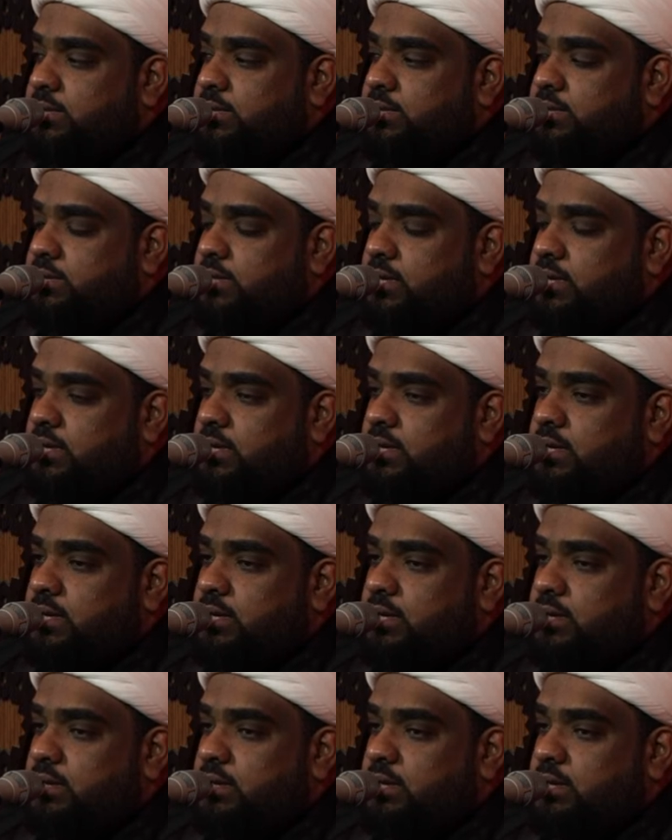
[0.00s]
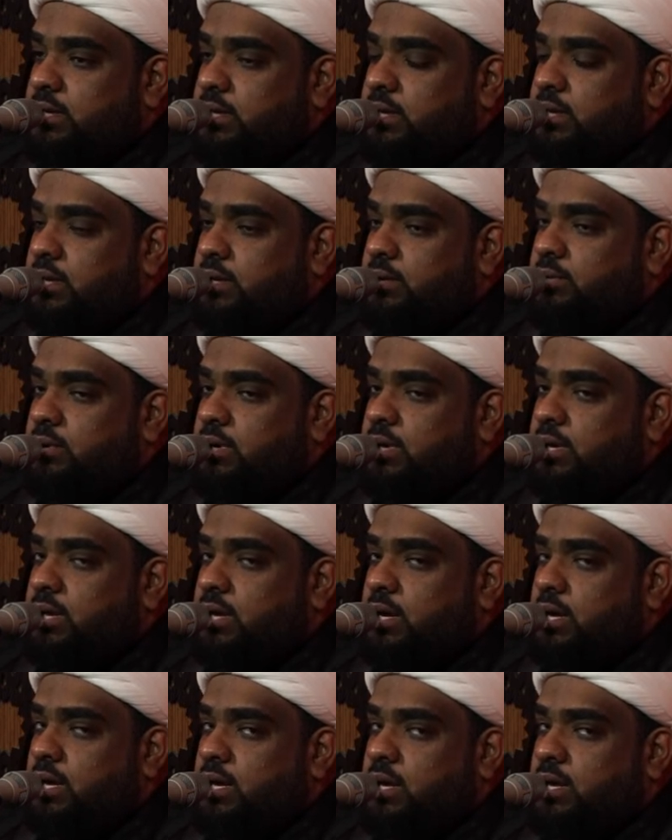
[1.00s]
سيدي
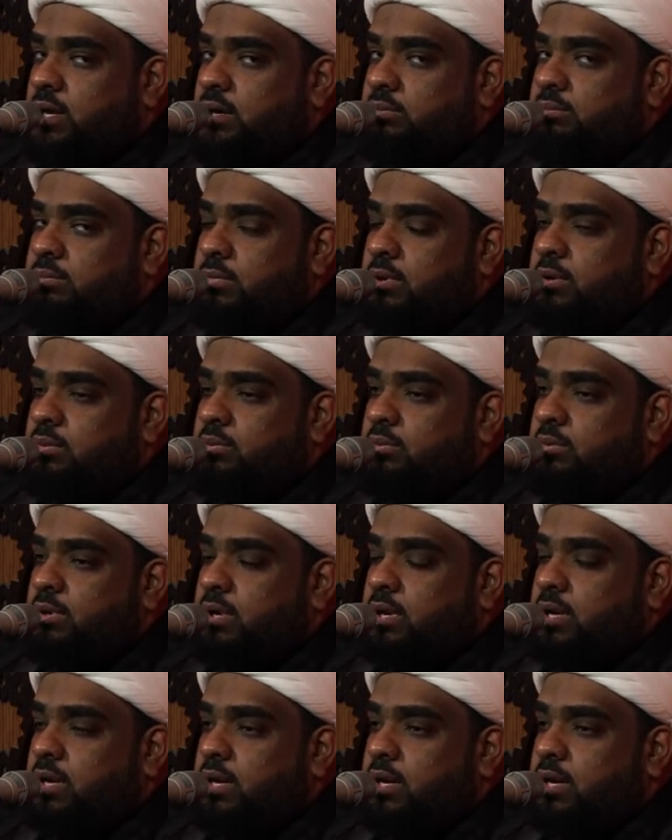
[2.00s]
ويا مولاي